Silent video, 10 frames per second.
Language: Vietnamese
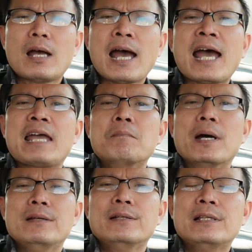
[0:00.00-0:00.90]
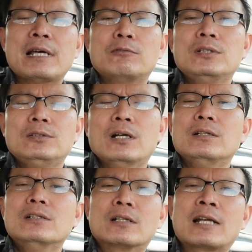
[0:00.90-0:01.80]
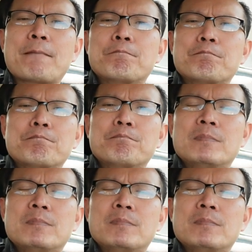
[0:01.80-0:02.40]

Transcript: ai bệnh đi theo thứ tự được nằm